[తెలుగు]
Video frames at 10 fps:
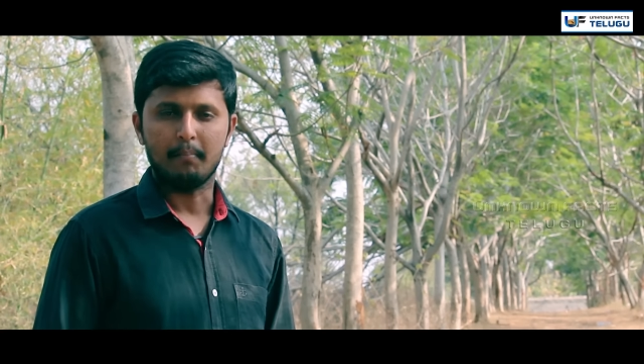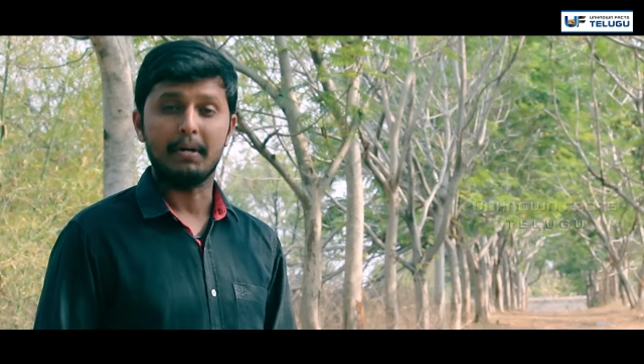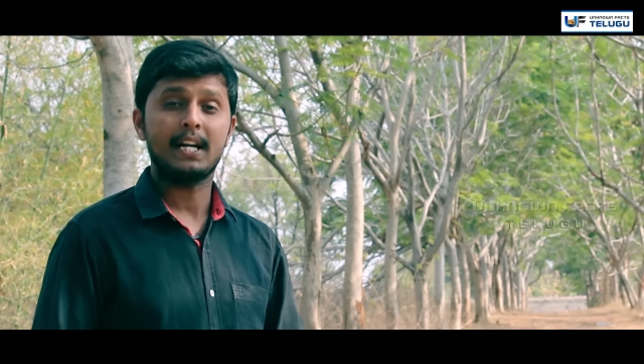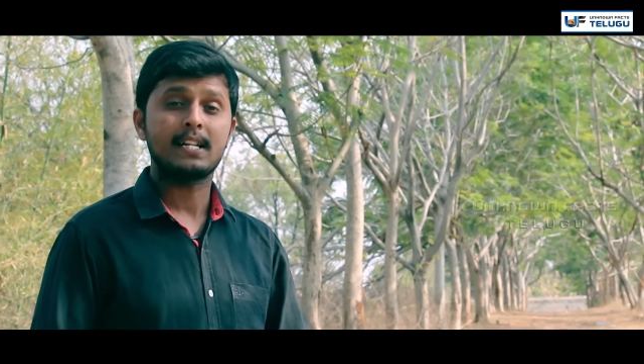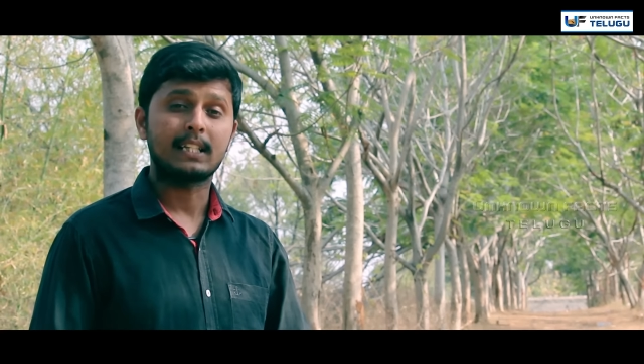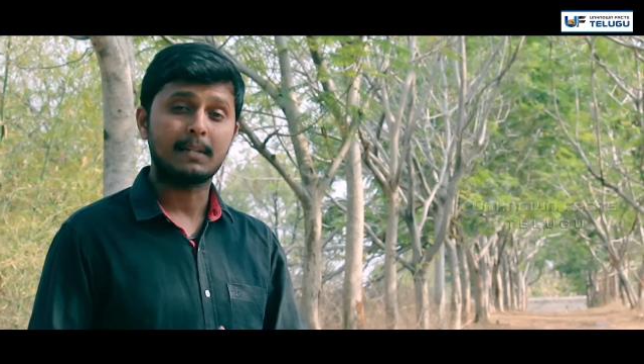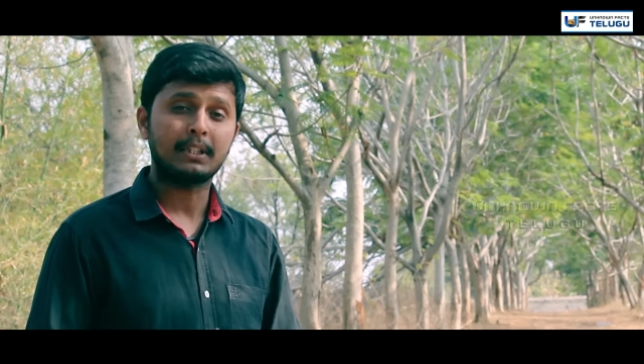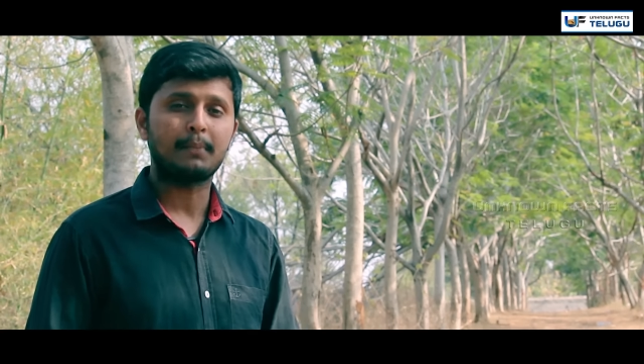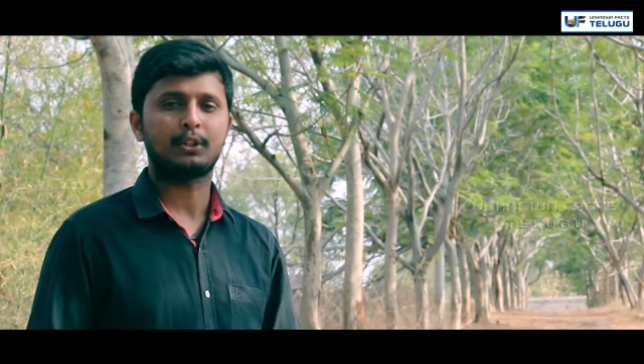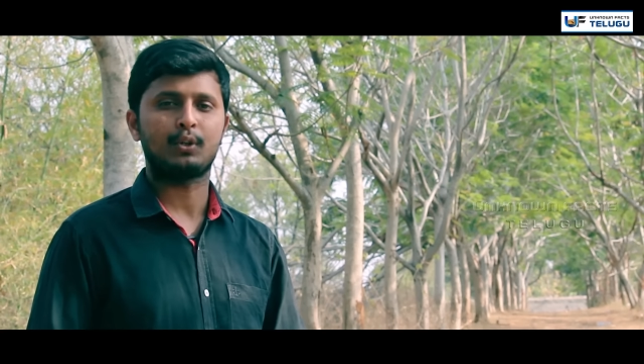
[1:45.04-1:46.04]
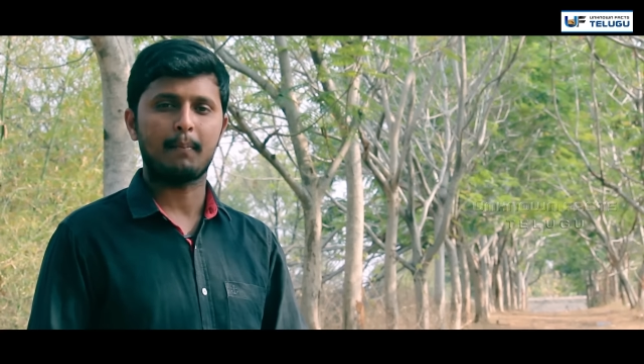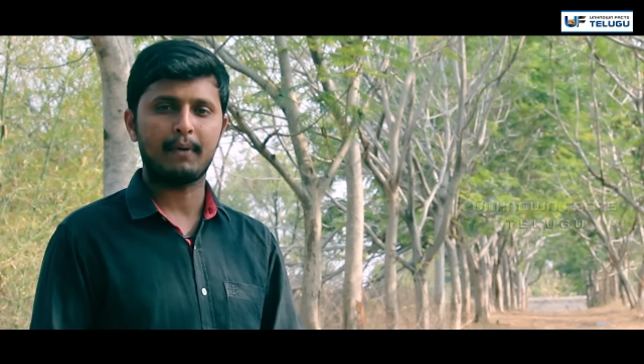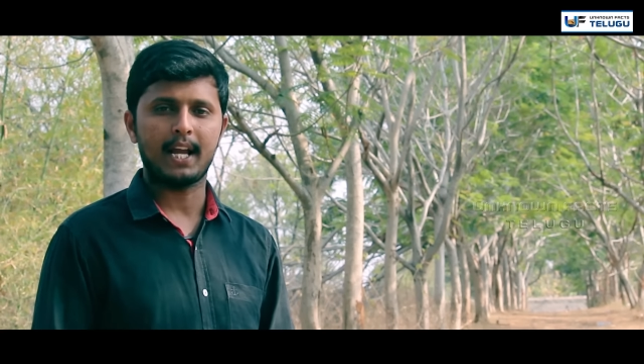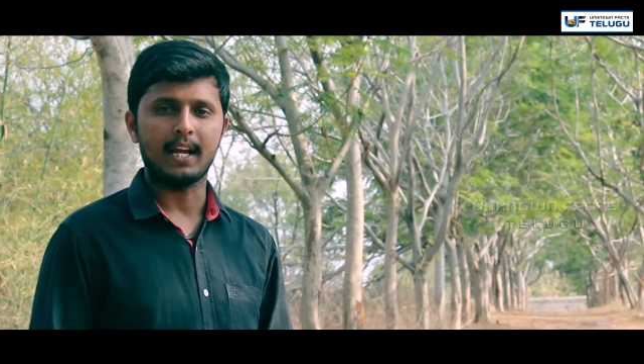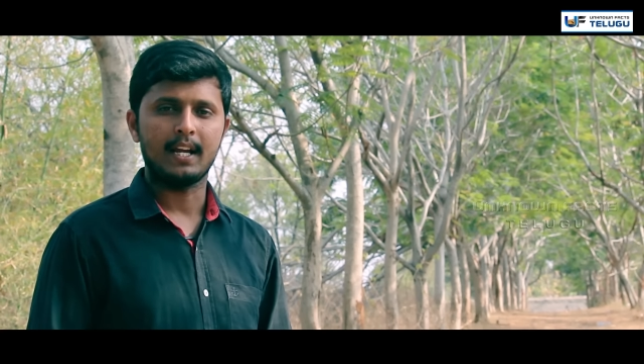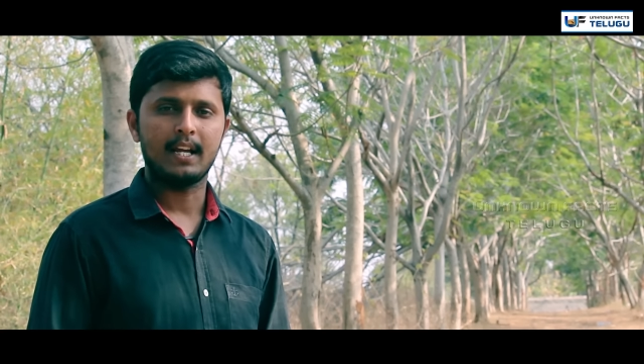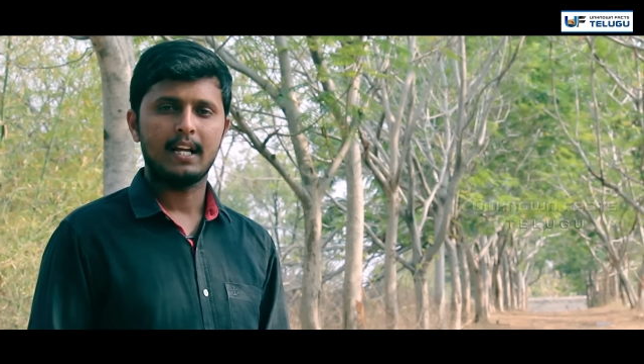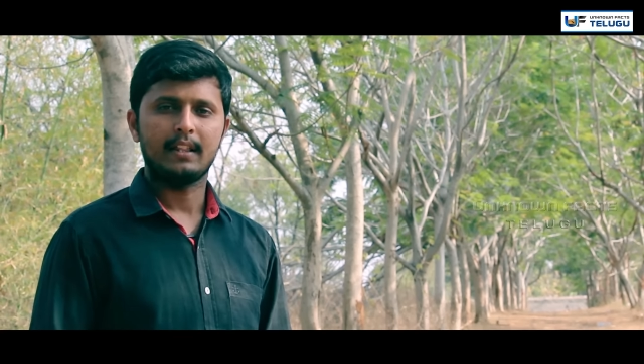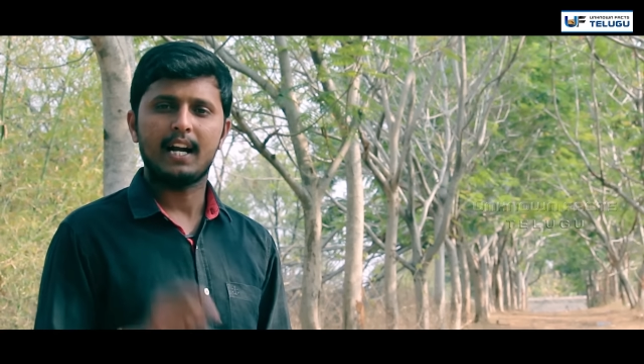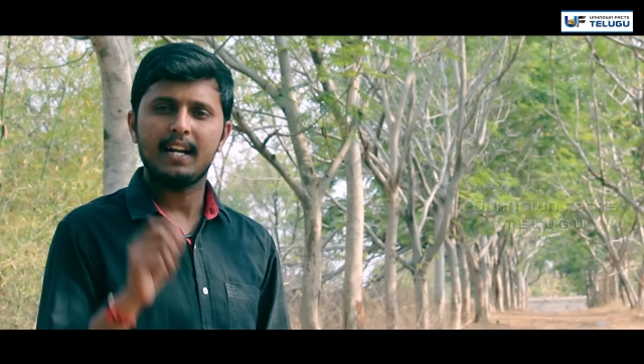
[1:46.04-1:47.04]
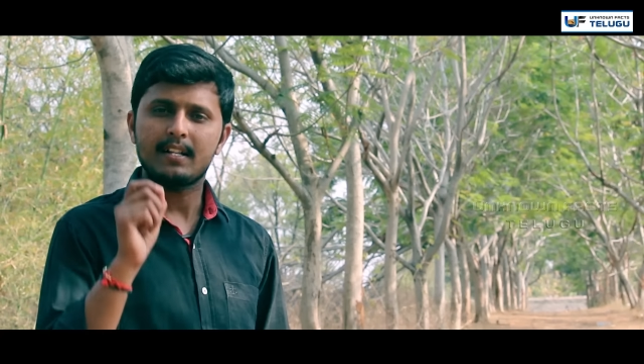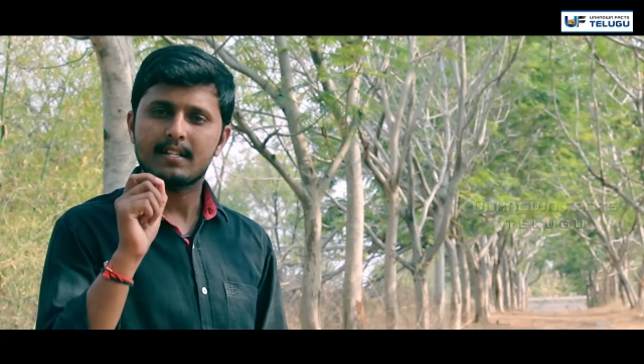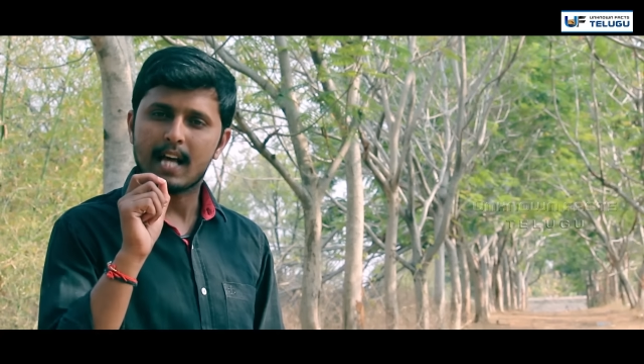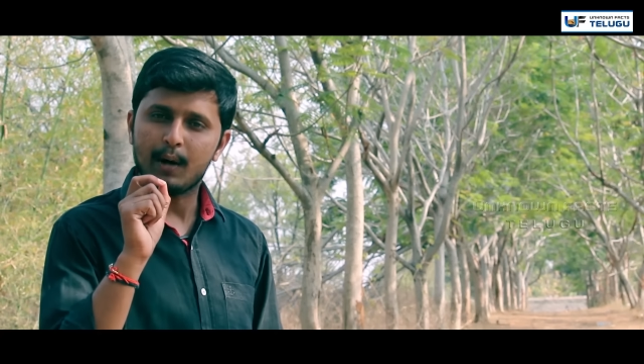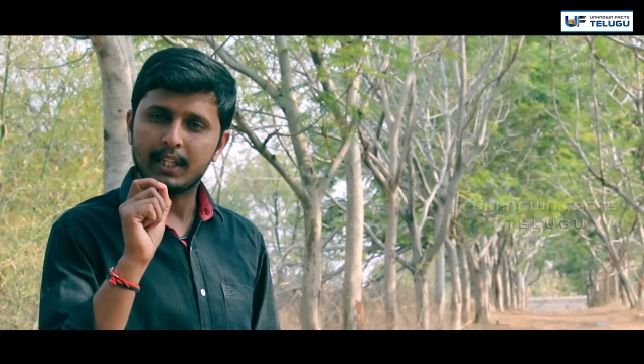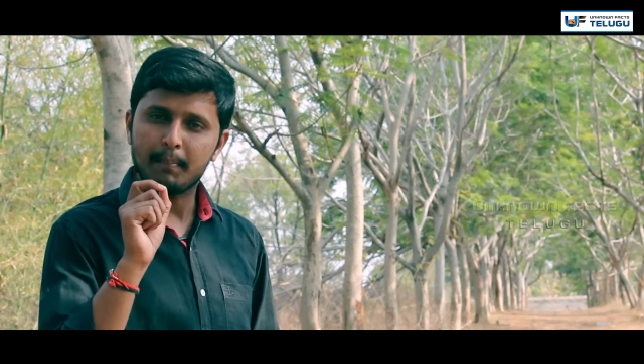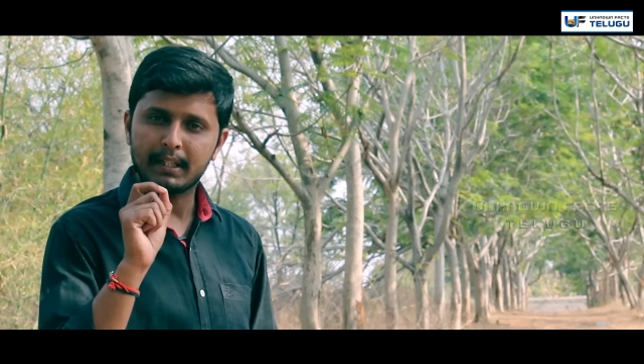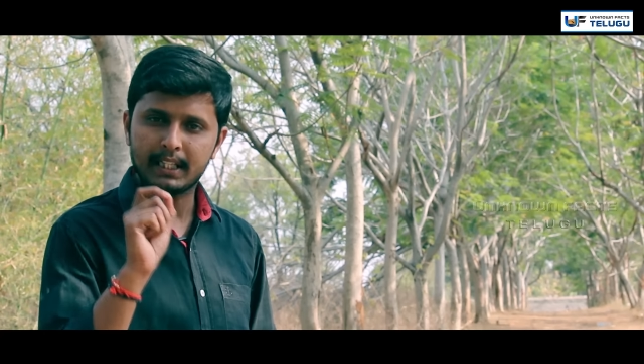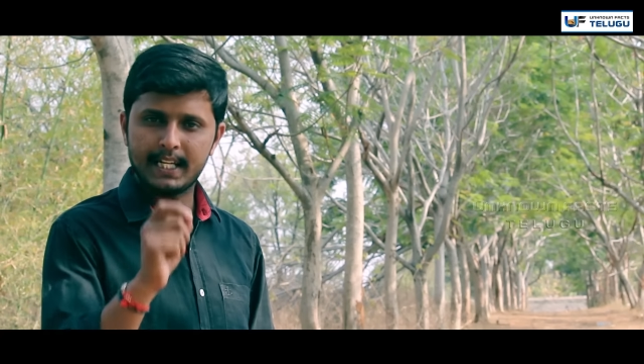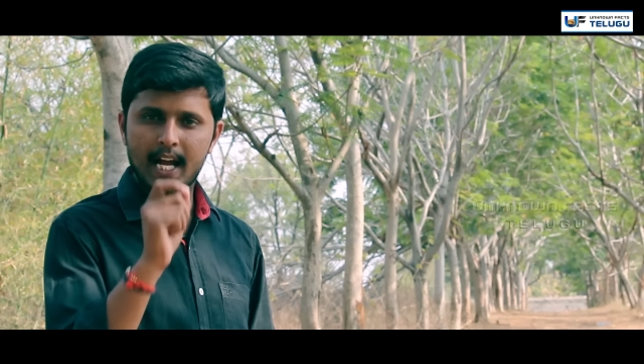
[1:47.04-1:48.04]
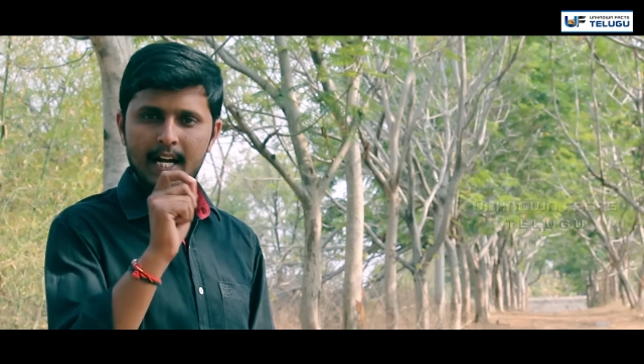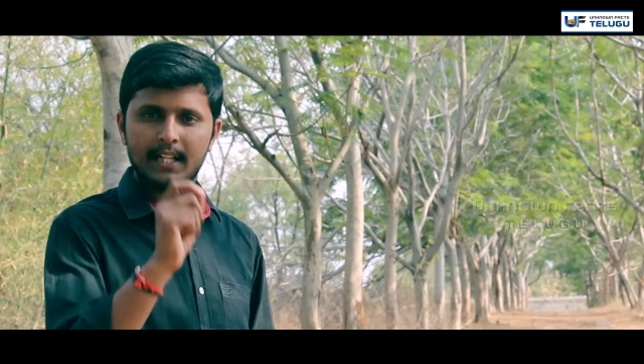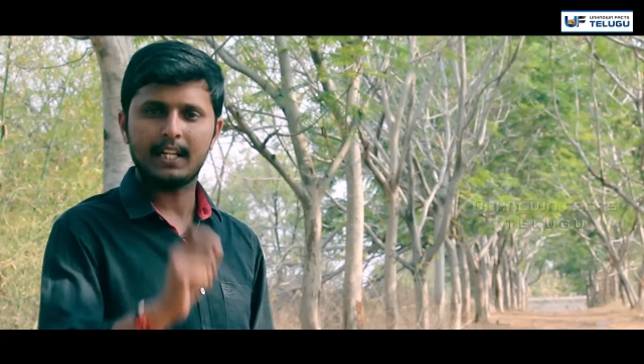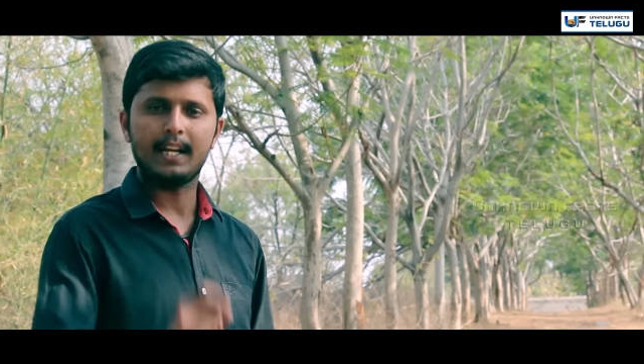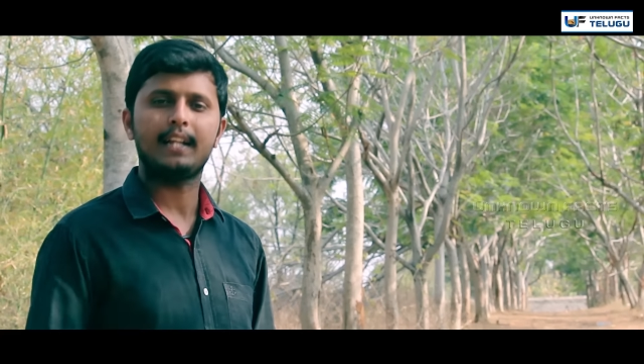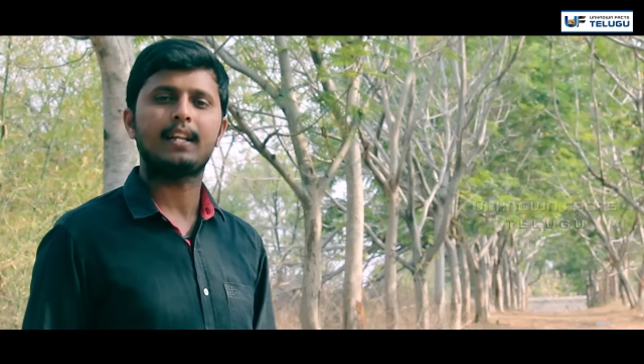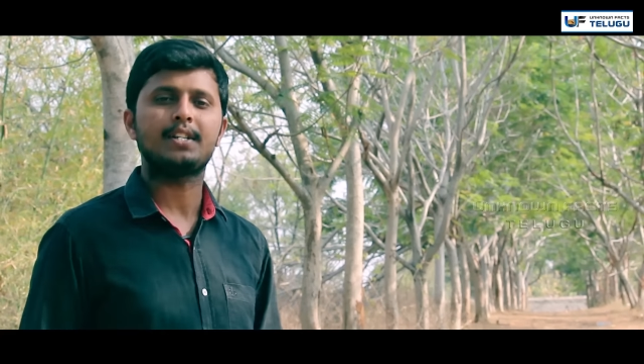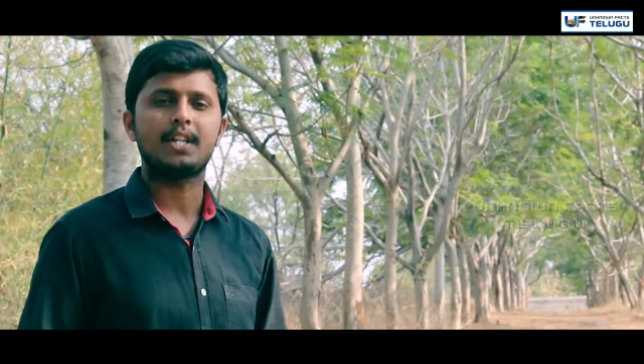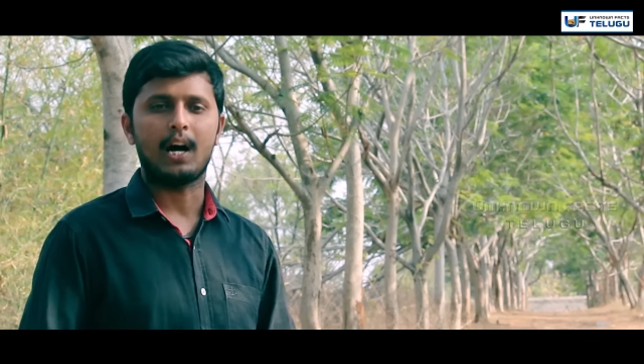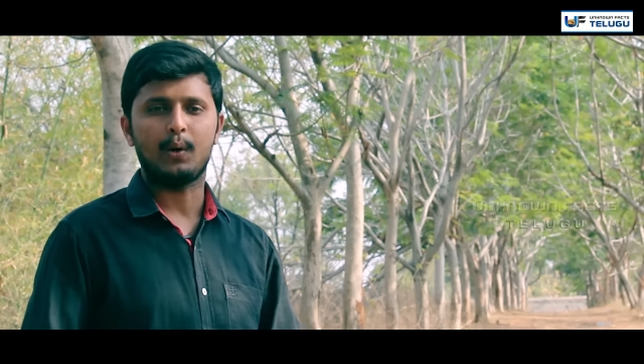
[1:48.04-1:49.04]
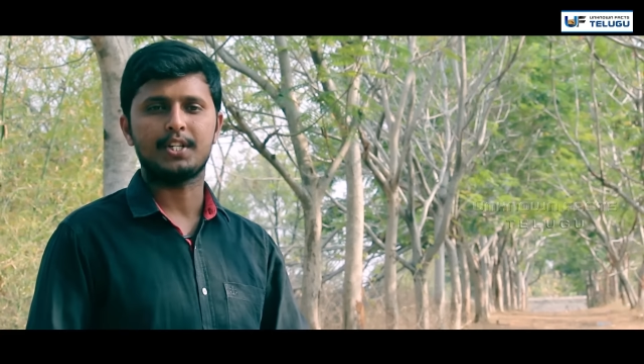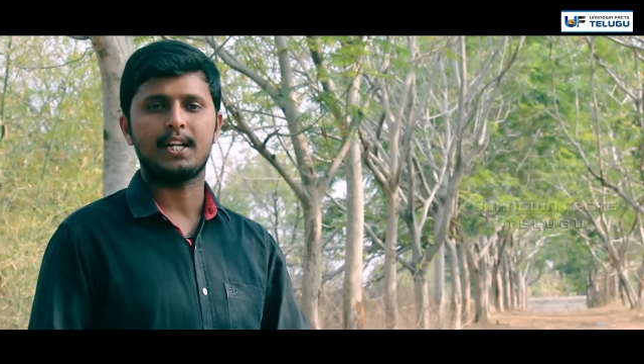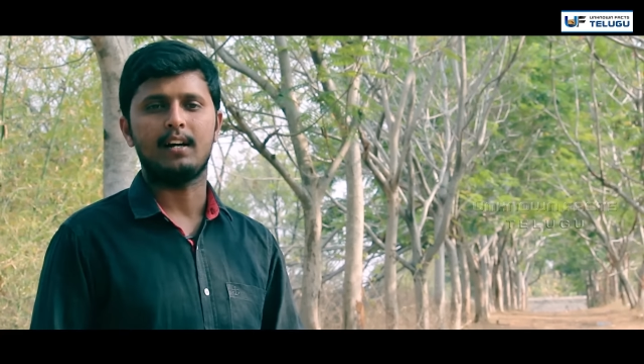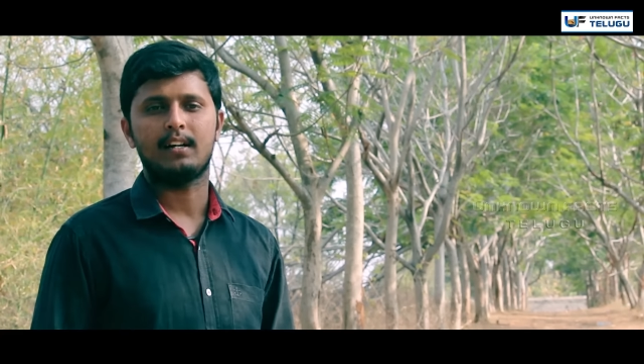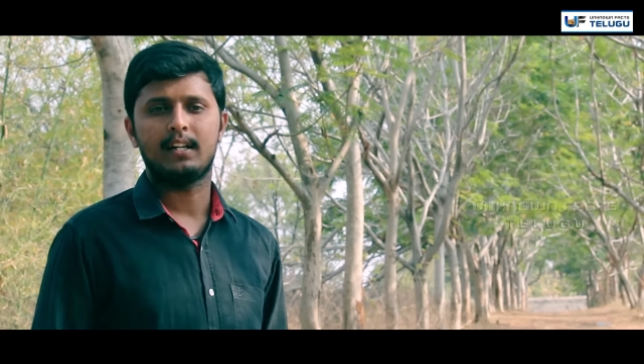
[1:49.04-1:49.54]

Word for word: బ్రిటన్ సతమతమవుతున్నప్పుడే దాన్ని చావుదెబ్బ తీయాలన్నది నేతాజీ ఆలోచన